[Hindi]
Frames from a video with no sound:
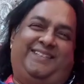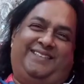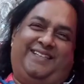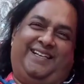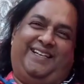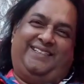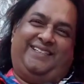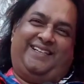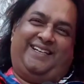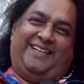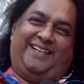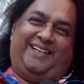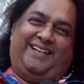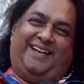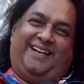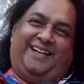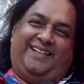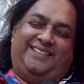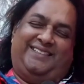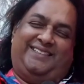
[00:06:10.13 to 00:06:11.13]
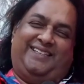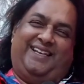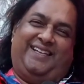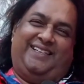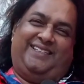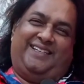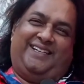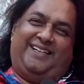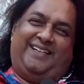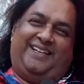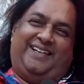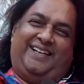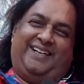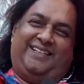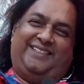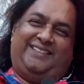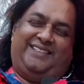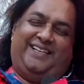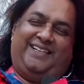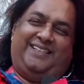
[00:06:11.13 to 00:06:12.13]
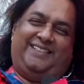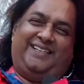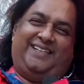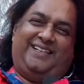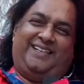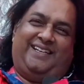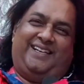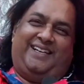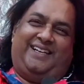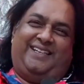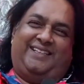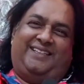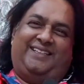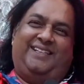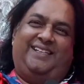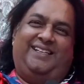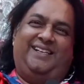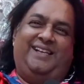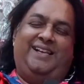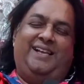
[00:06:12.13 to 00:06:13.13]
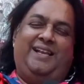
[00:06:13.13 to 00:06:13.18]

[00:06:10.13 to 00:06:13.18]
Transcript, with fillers: जय जगन्नाथ जय जगन्नाथ जय जगन्नाथ